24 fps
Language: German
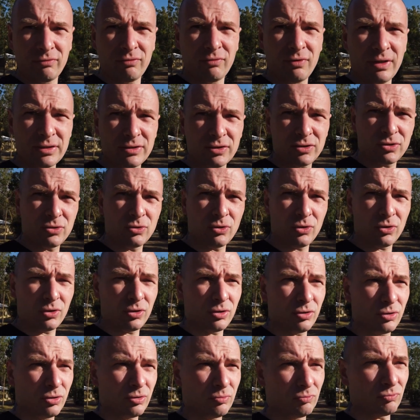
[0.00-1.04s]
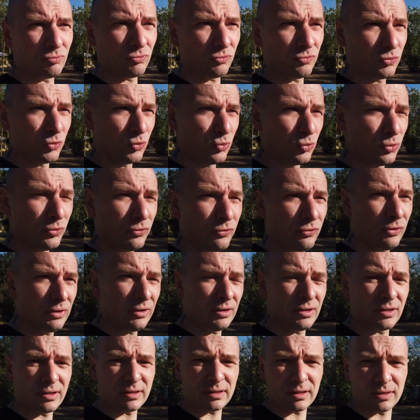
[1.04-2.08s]
Was ich noch ähm, gut
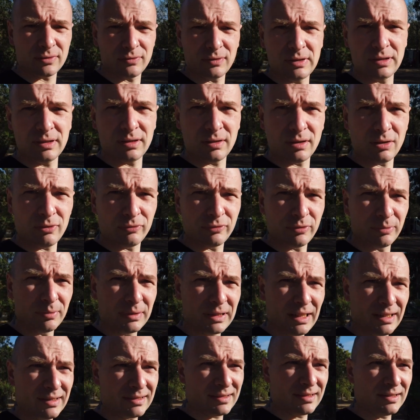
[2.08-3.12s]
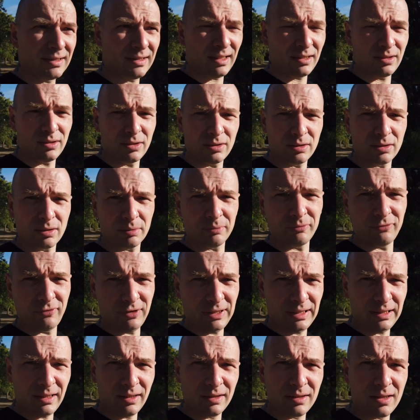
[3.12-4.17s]
finde, ist, dass wir hier auf dem ganzen Gelände ähm,
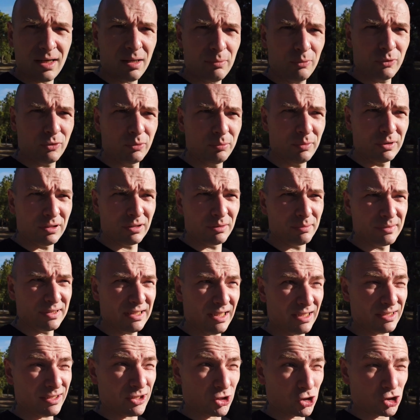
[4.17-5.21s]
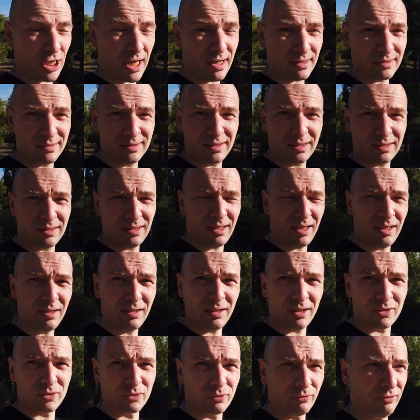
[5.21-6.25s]
WLAN haben und mit einem sehr, sehr starken Signal.
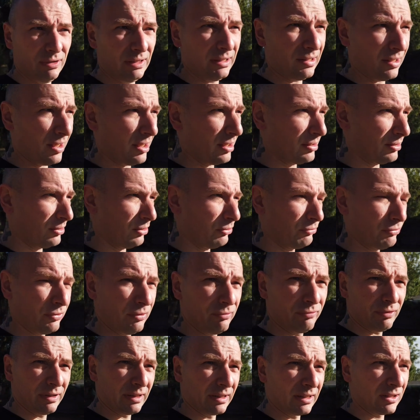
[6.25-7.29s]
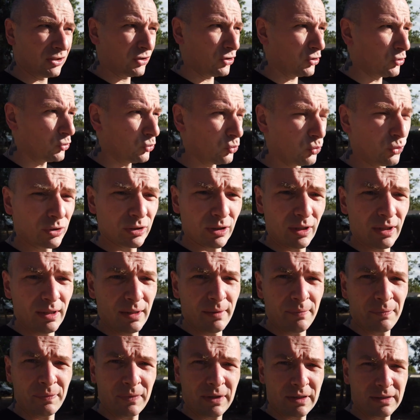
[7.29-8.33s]
Also WLAN auf Fall richtig gut.
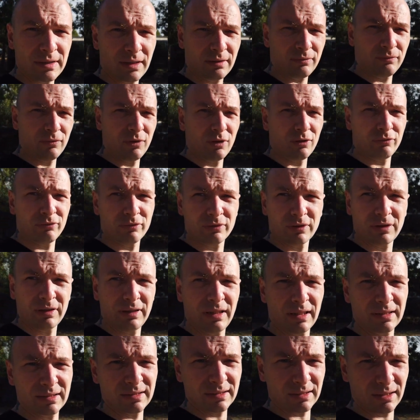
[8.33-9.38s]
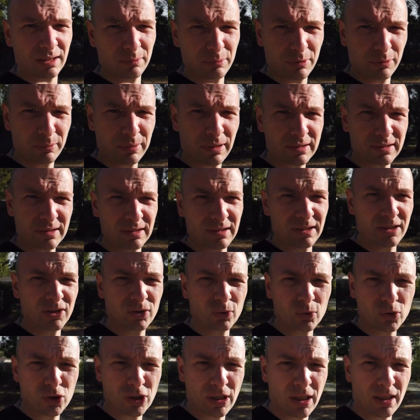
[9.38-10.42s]
Das hatten wir auf den letzten Campingplätzen nicht
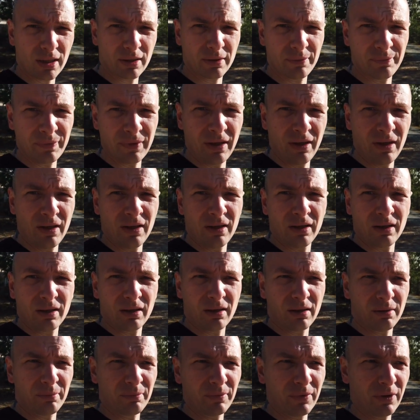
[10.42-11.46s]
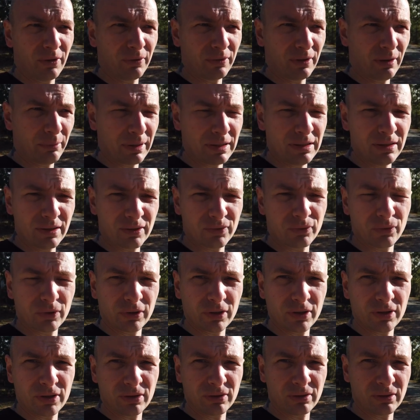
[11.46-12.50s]
so stark. Ähm, aber hier ist
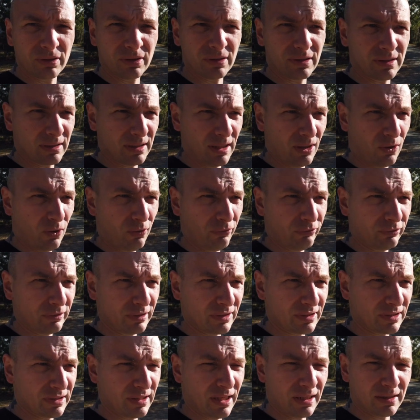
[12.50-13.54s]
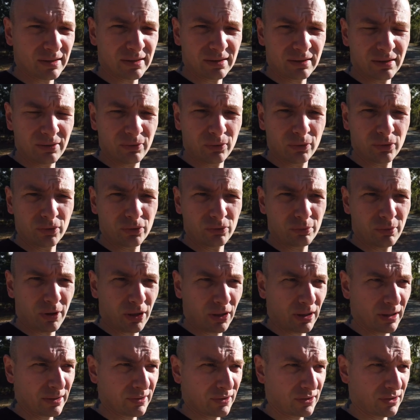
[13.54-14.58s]
wirklich ein, ein sehr offenes Netz und man
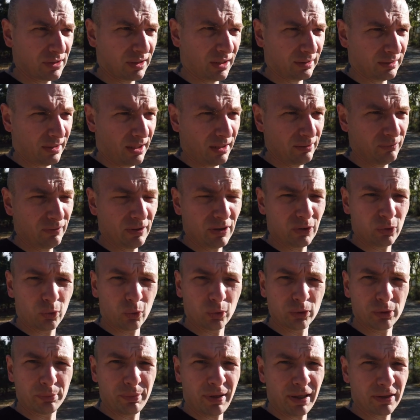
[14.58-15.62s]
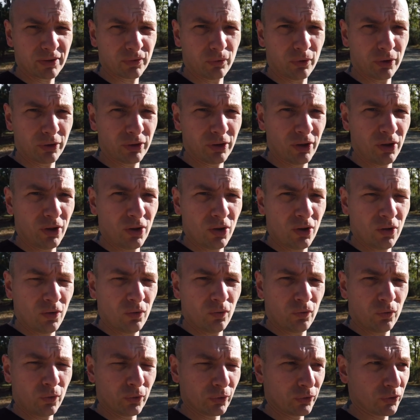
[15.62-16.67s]
kann sich direkt einwählen ohne Passwort
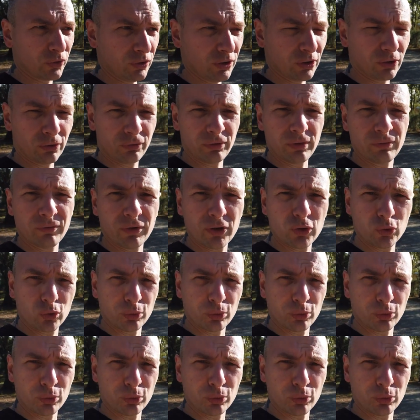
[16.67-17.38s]
funktioniert auf jeden Fall